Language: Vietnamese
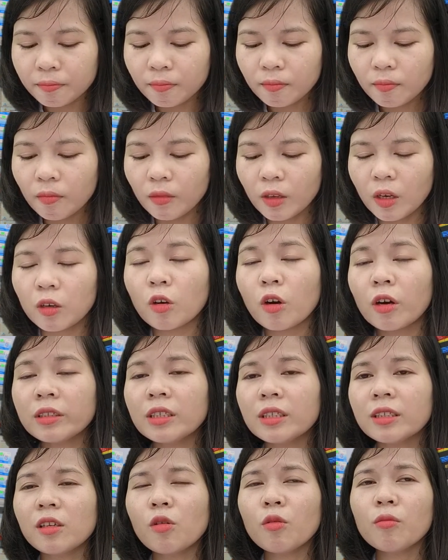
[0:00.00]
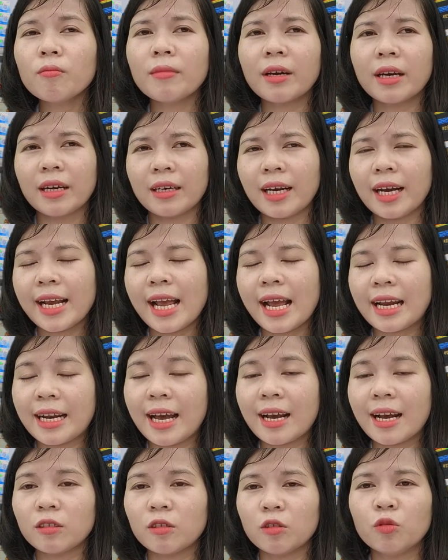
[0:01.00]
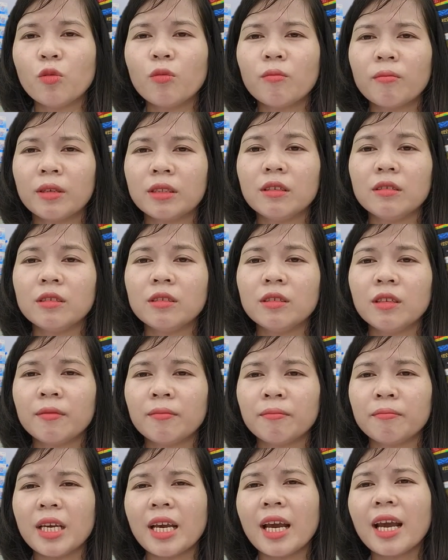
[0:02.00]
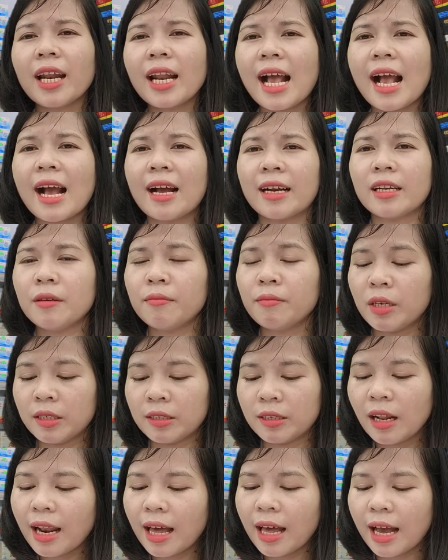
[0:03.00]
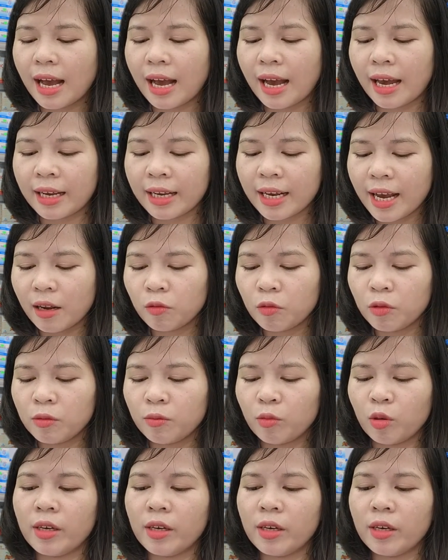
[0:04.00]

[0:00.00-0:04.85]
có những lúc mà khách hàng đang sử dụng mà tự dưng bị hết hàng đi, mình rất là ái ngại luôn mọi người ạ.